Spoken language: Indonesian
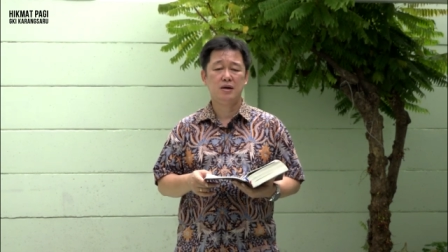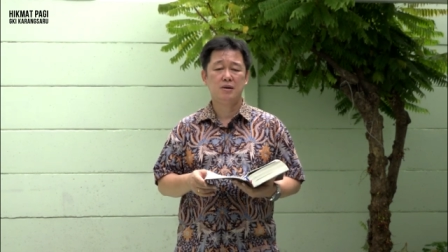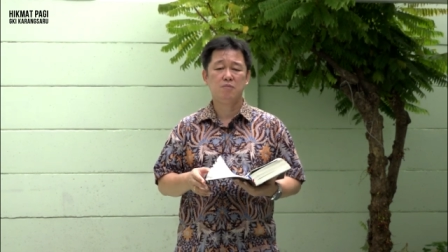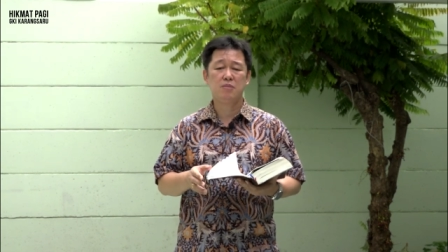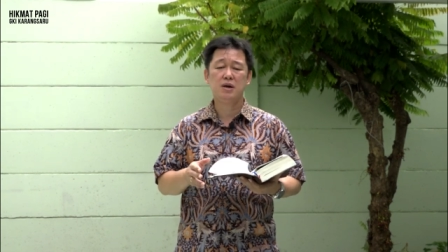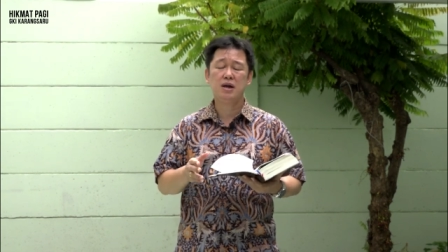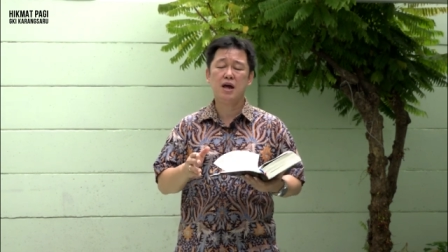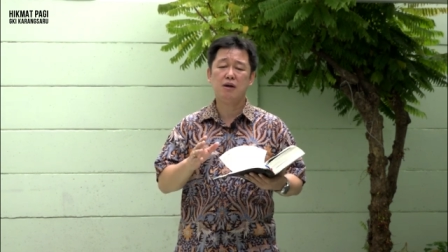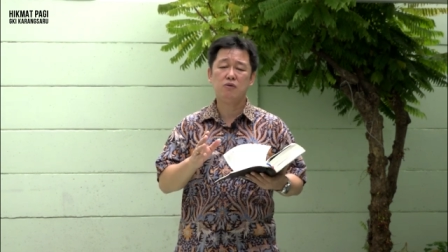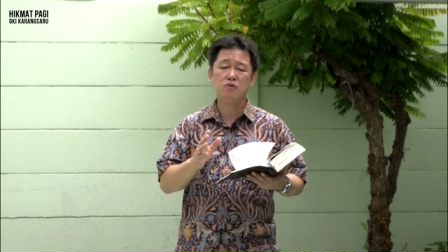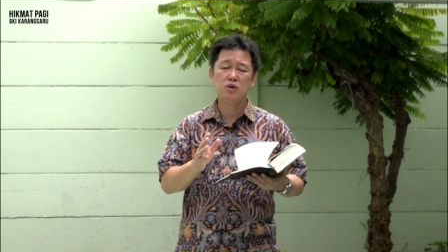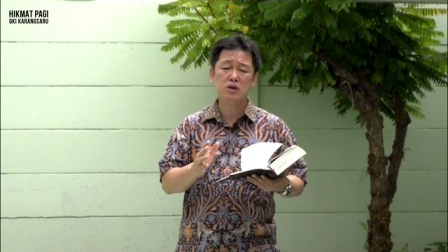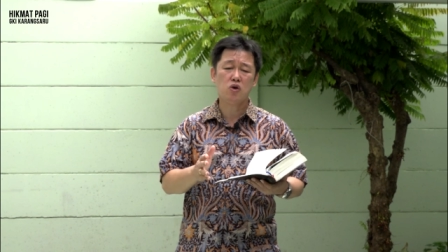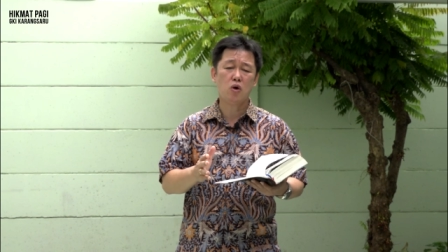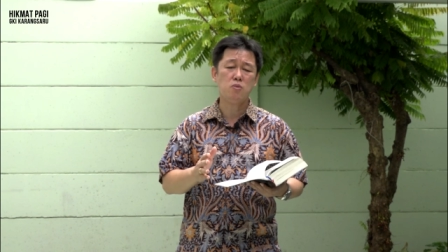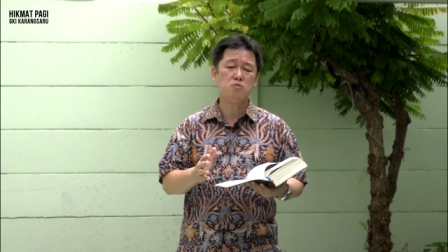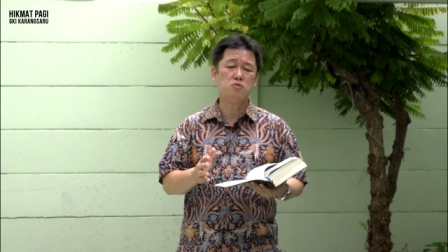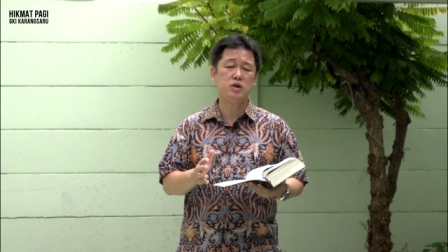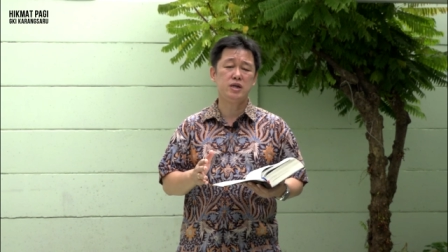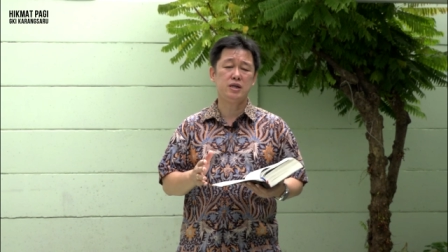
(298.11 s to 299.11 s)
Melalui
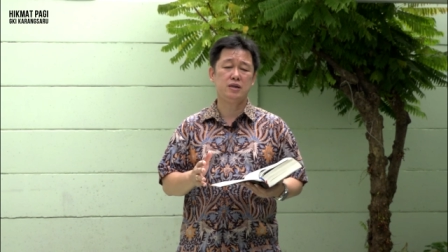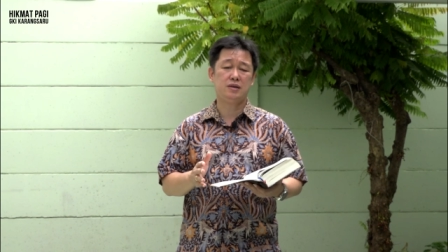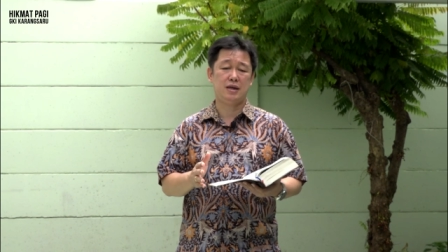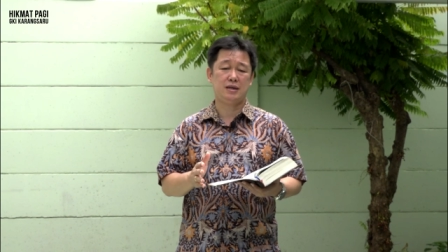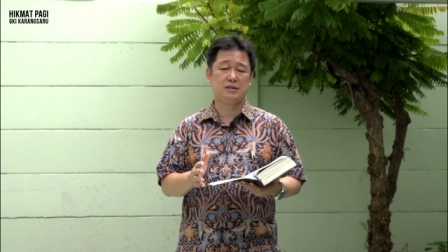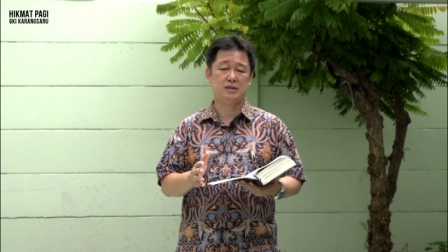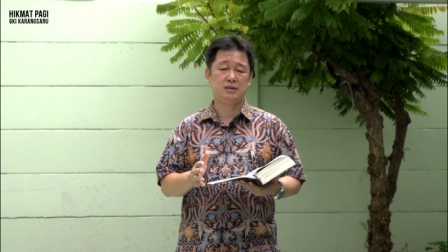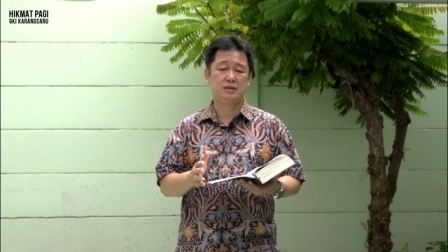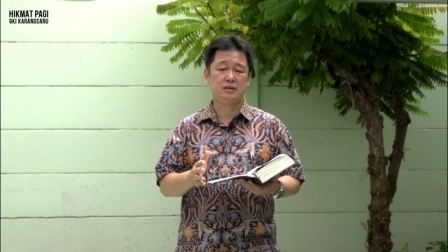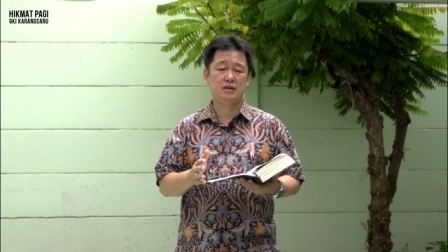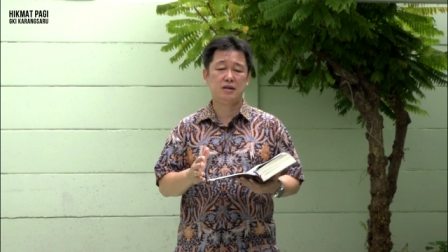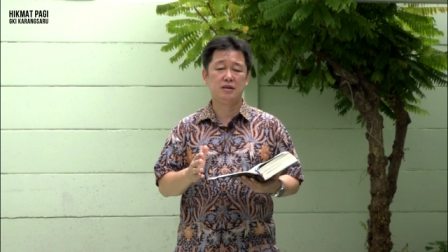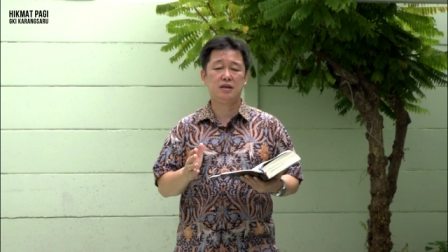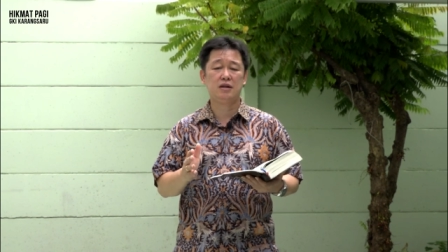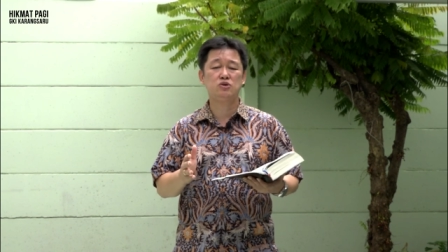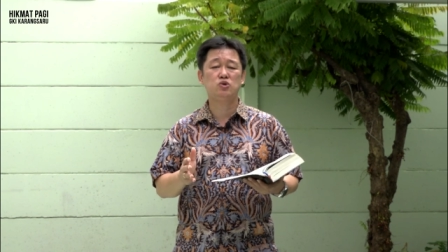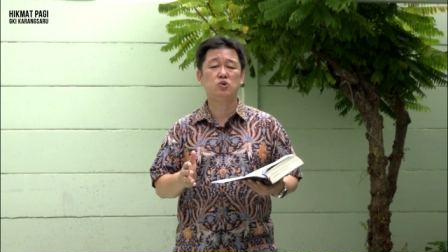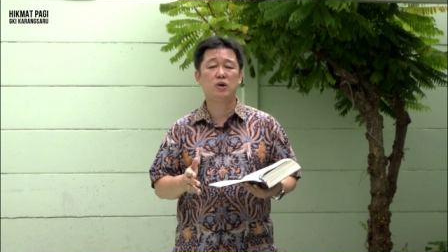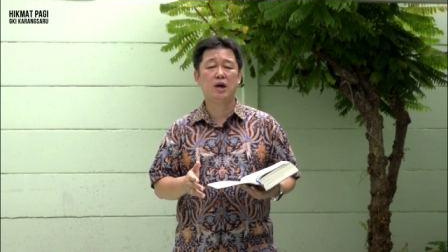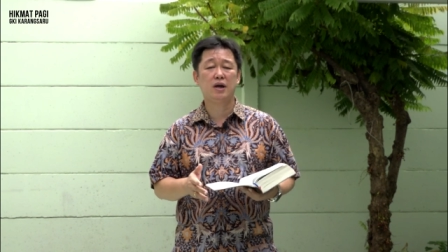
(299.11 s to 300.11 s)
komunitas,
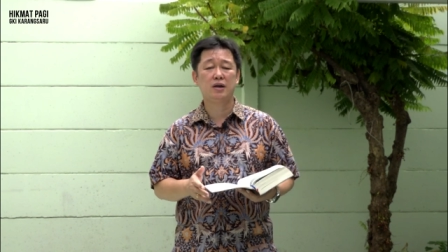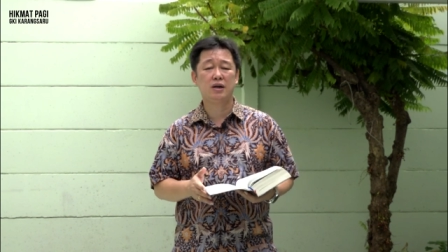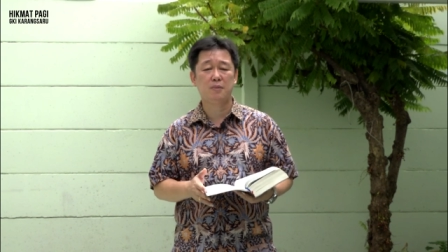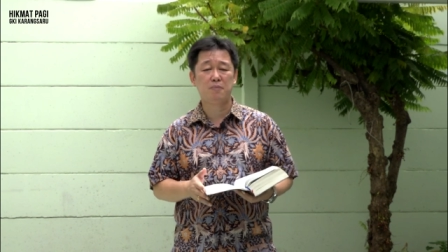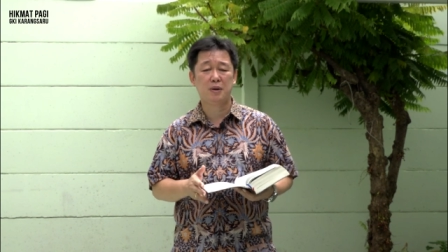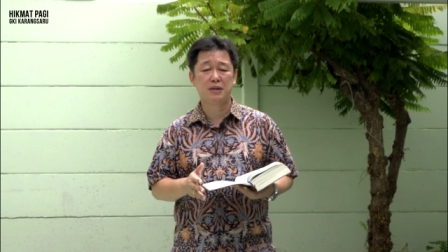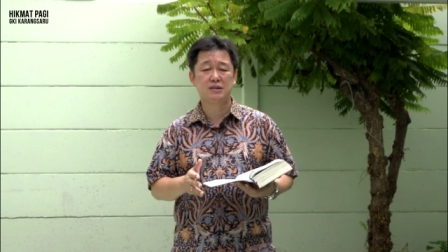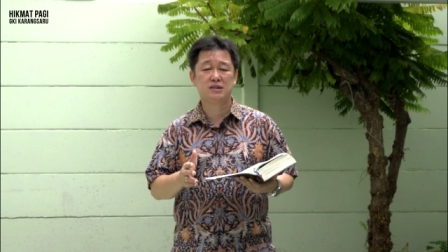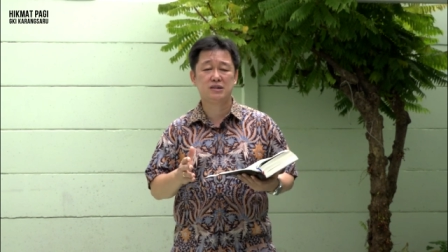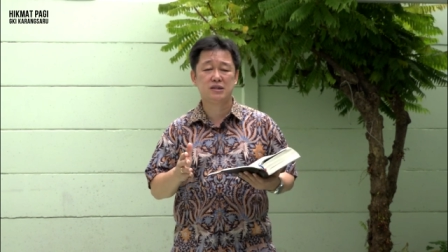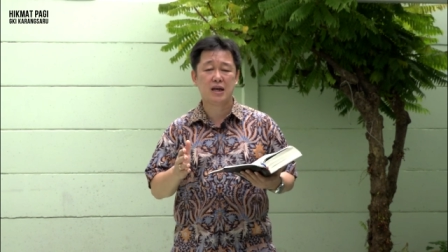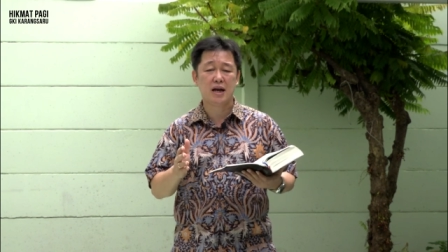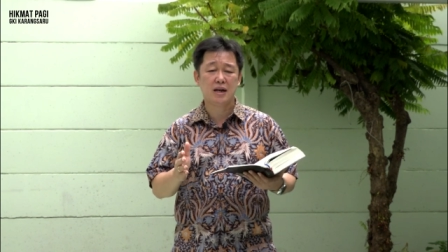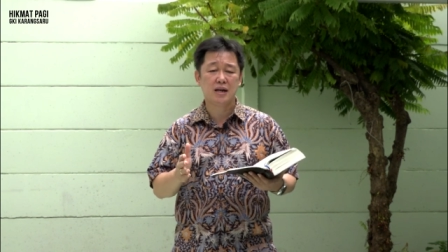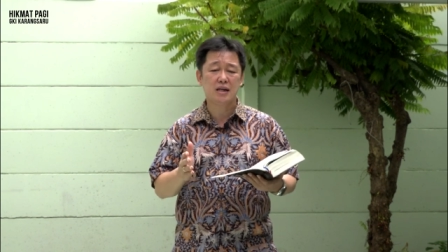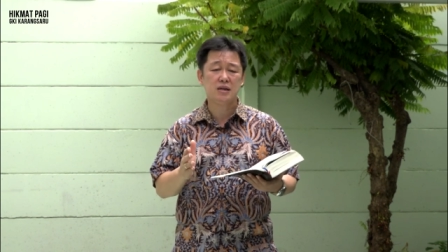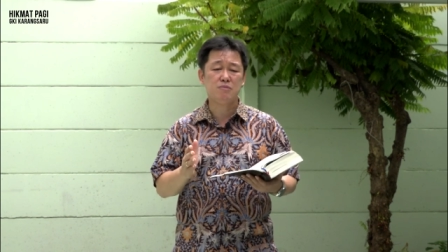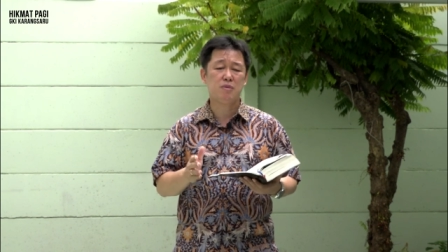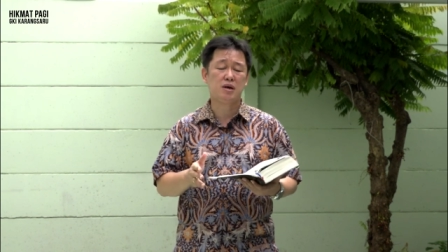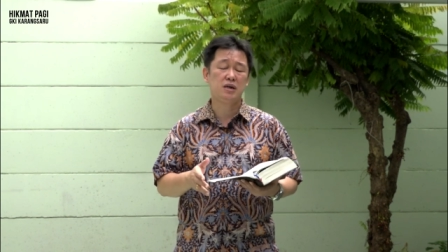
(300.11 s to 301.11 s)
kita juga dapat
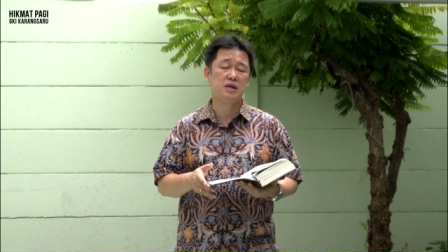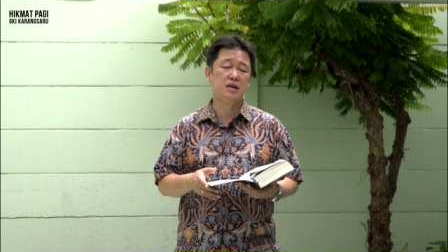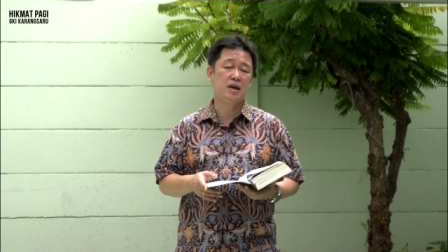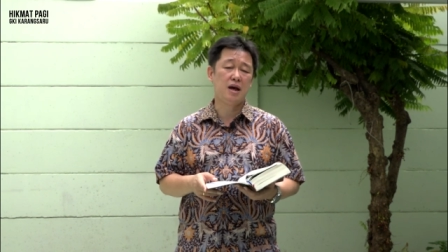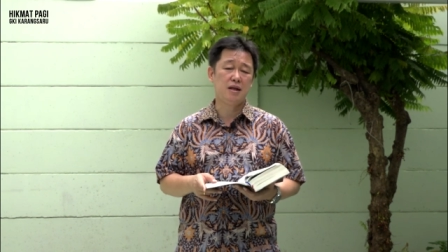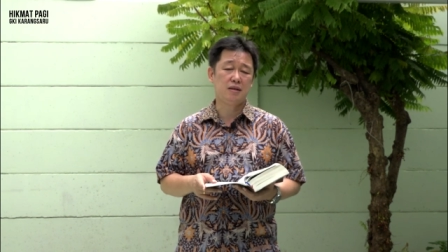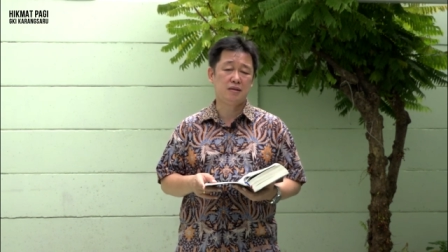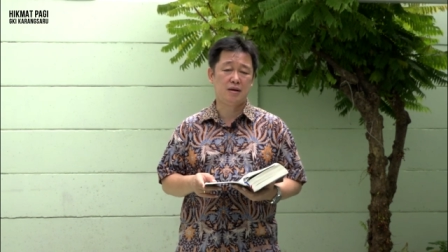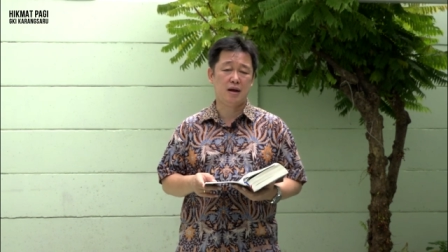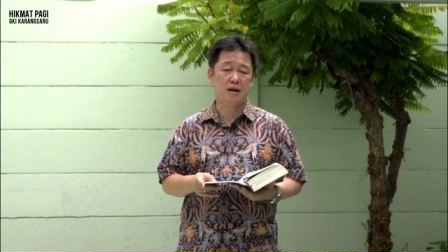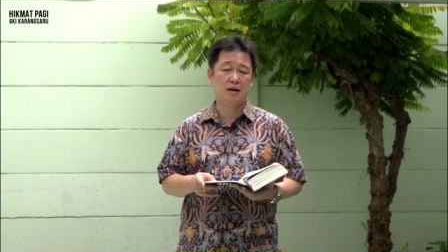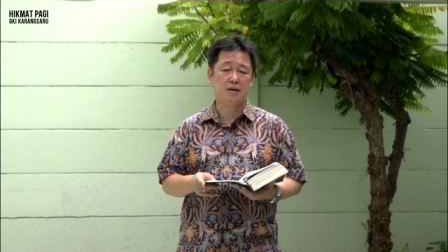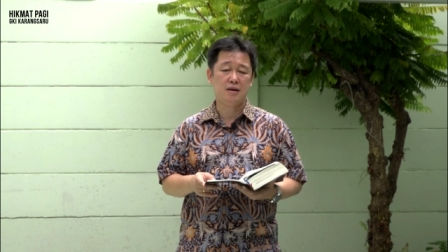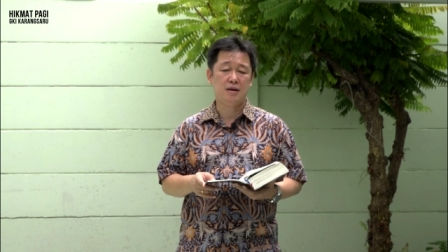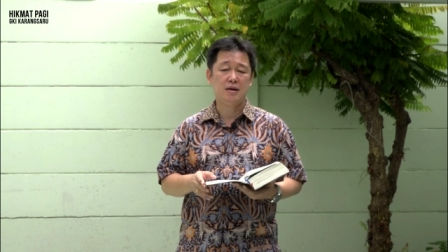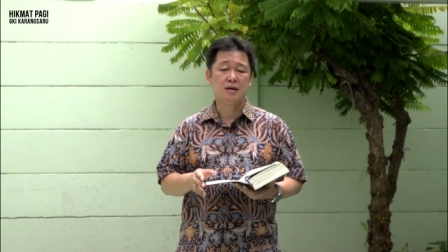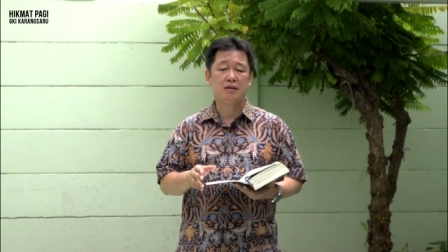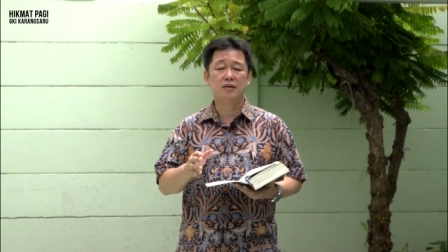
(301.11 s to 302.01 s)
saling mengingatkan